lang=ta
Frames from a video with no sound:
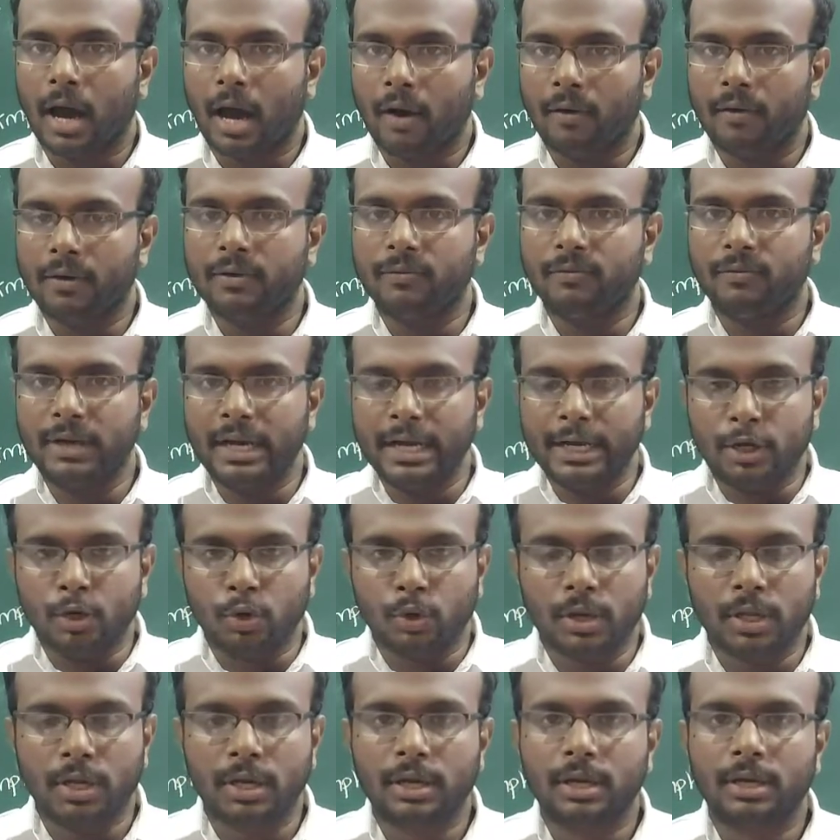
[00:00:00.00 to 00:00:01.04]
அவர்
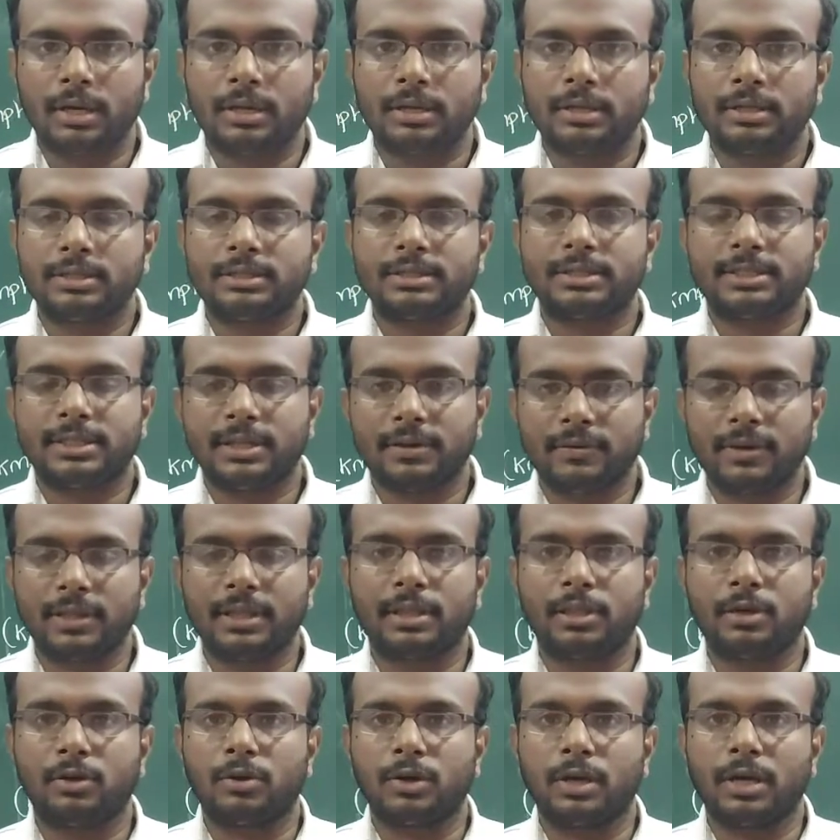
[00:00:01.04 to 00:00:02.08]
வீட்டோட
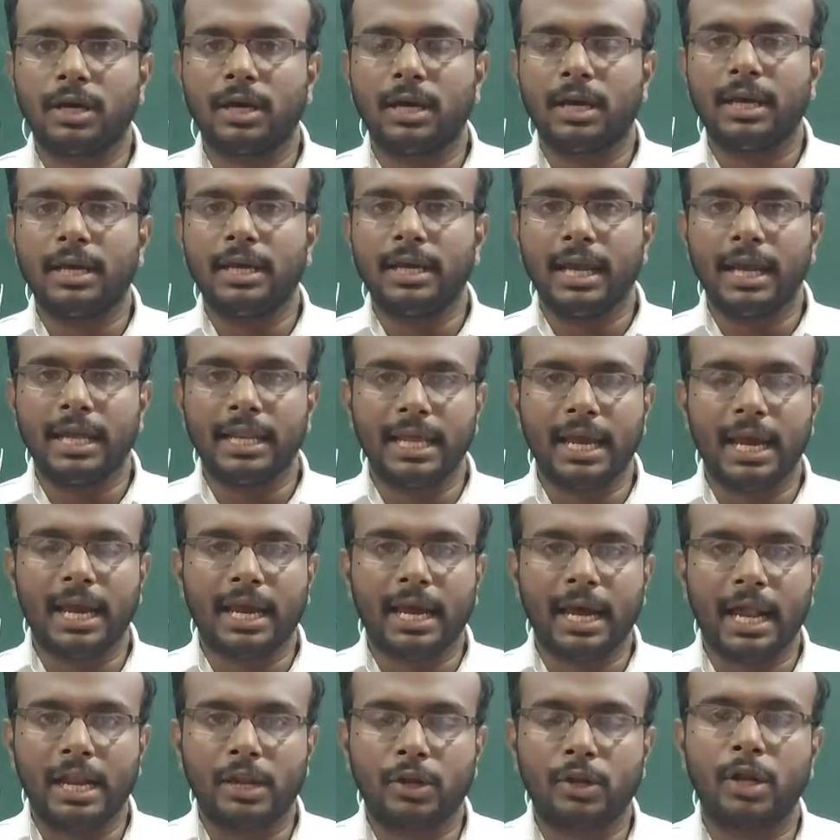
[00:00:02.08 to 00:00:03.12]
செவத்தோட ஏரியா
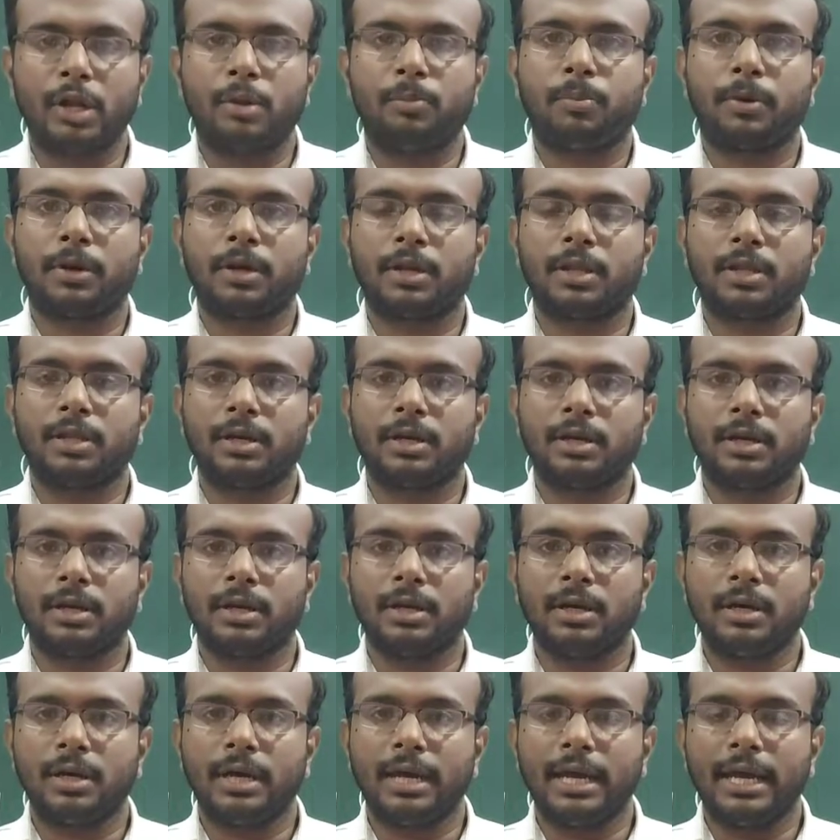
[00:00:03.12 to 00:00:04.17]
கால்குலேட் பண்ணுறதுக்கு
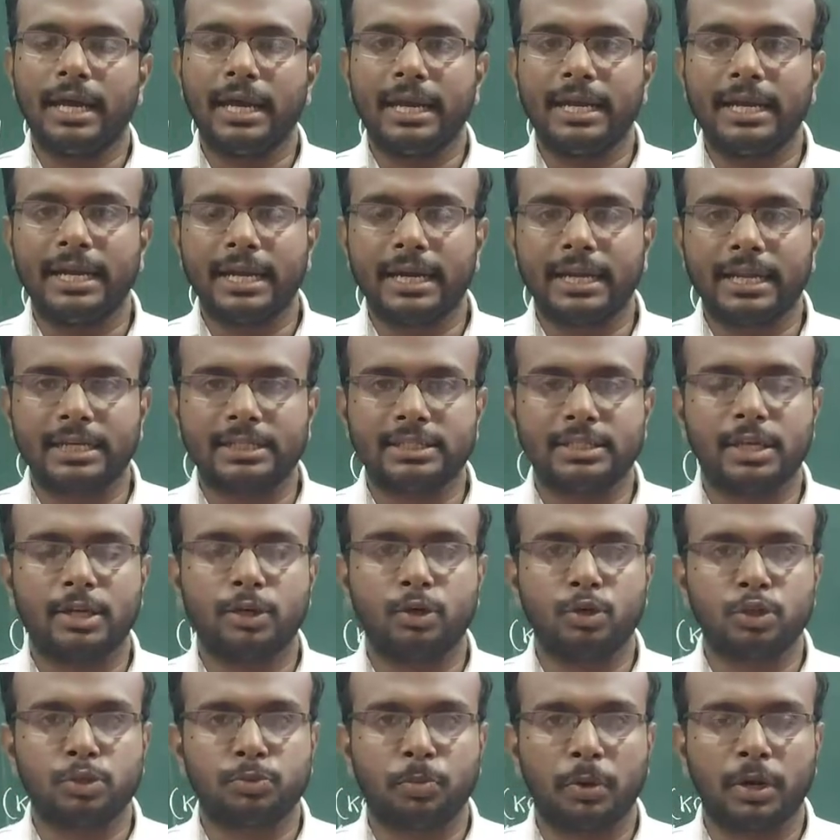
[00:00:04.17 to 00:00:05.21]
இன்டகிரேஷனை
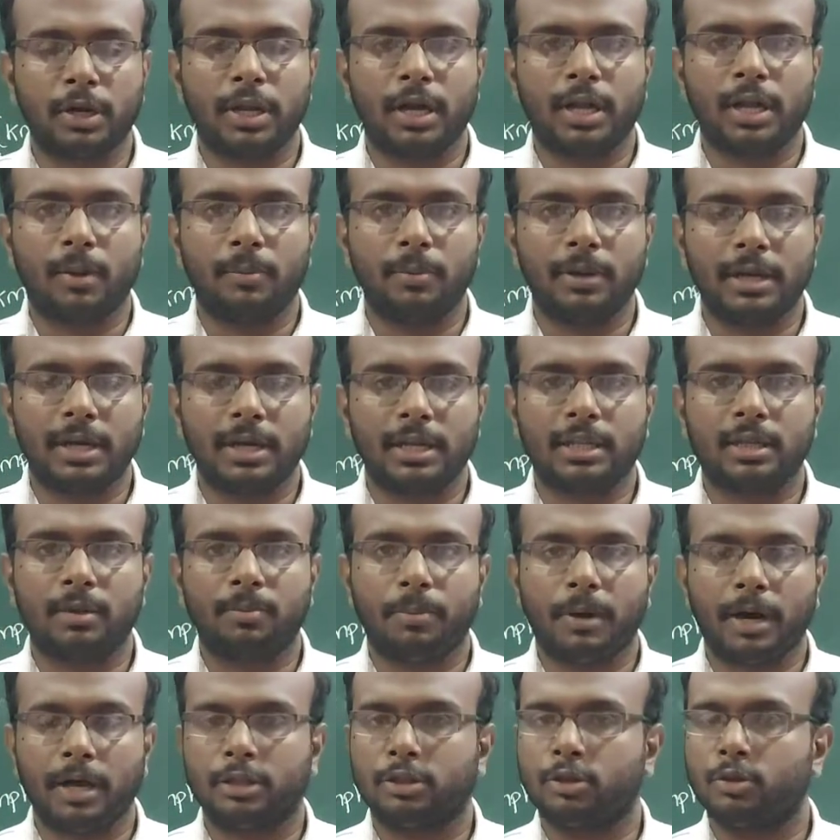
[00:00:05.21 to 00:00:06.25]
யூஸ் பண்ணார் அப்படிங்கிறத
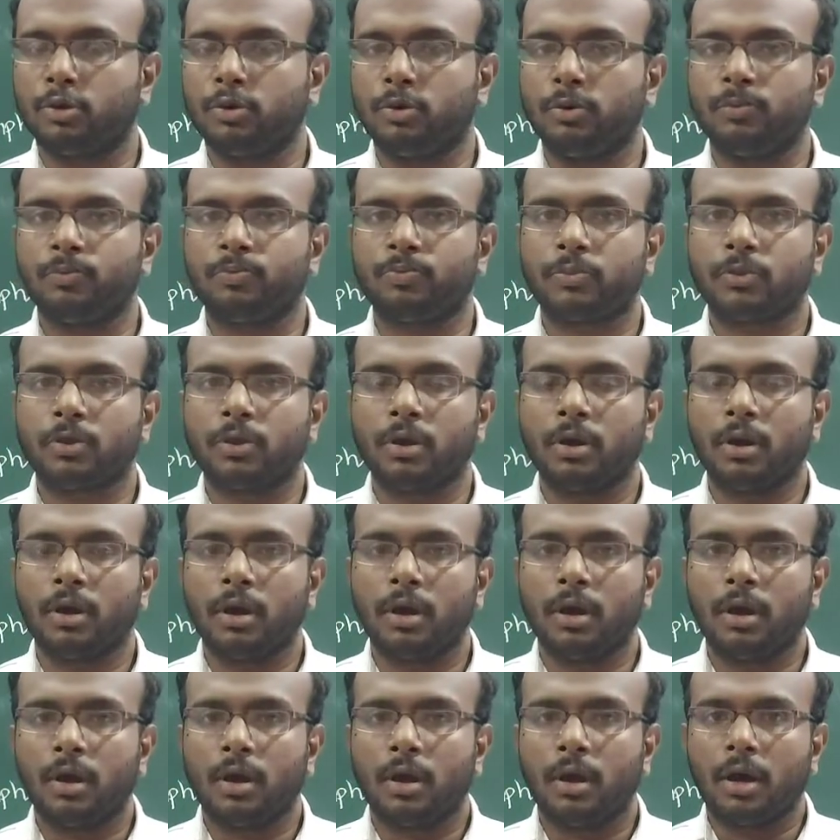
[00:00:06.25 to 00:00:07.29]
பார்த்தோம்
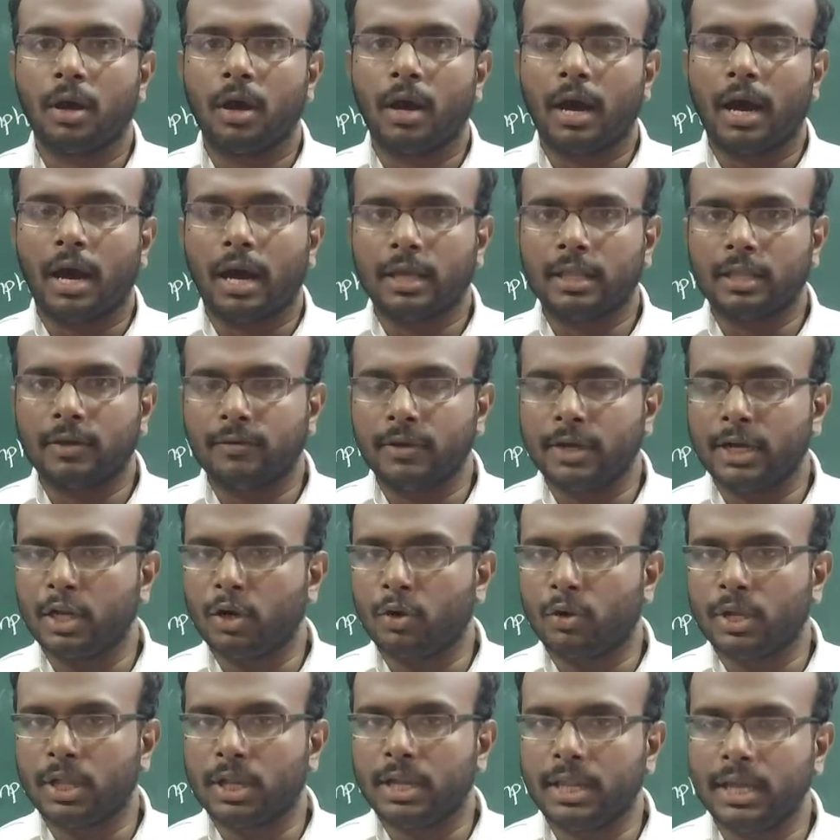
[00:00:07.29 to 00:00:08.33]
அந்த
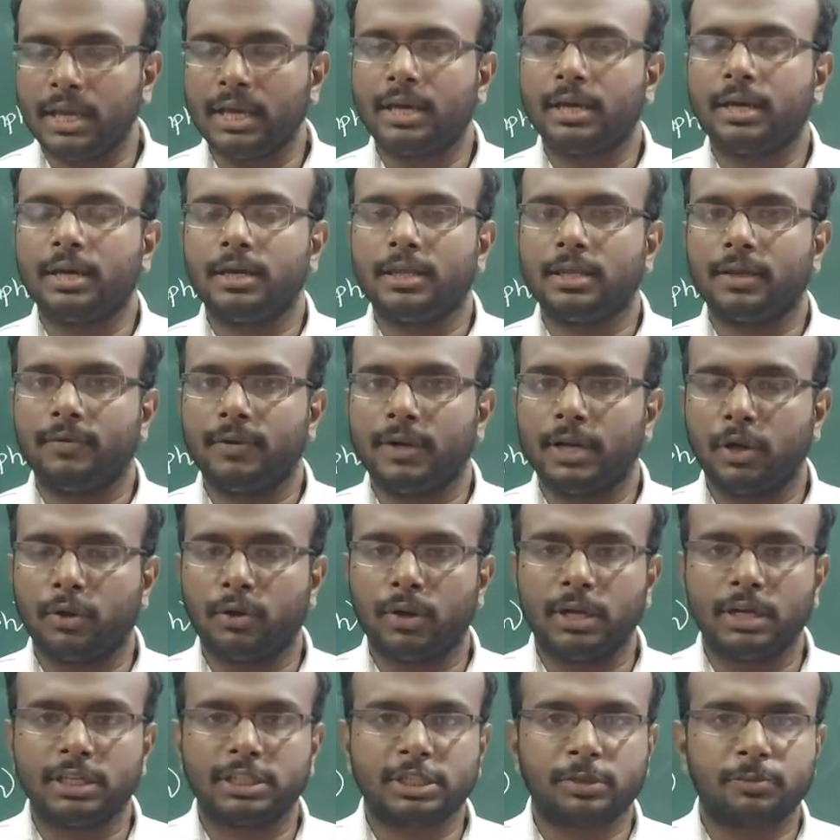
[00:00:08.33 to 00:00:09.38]
வீடியோட லிங்க் இந்த
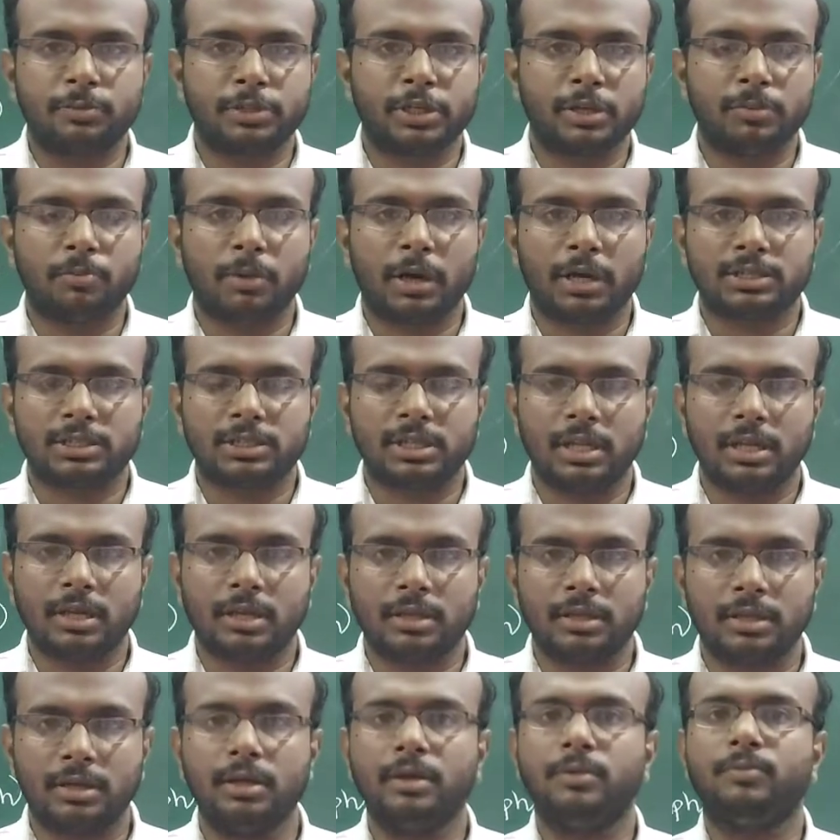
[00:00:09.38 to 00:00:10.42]
வீடியோட டிஸ்கிரிப்ஷன் பாக்ஸில்
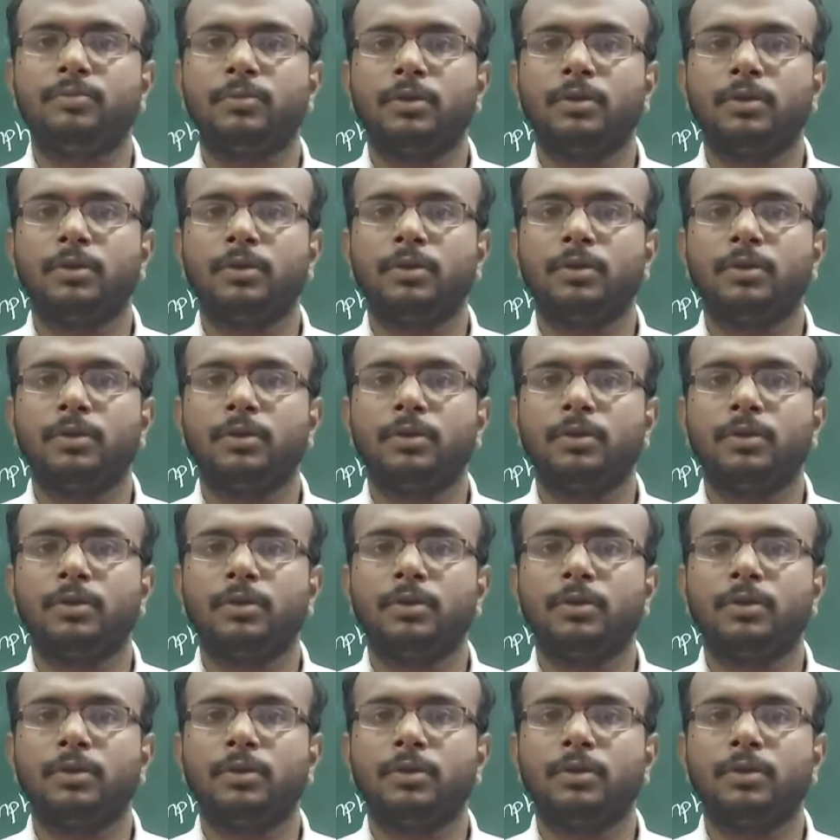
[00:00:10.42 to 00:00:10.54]
இருக்குது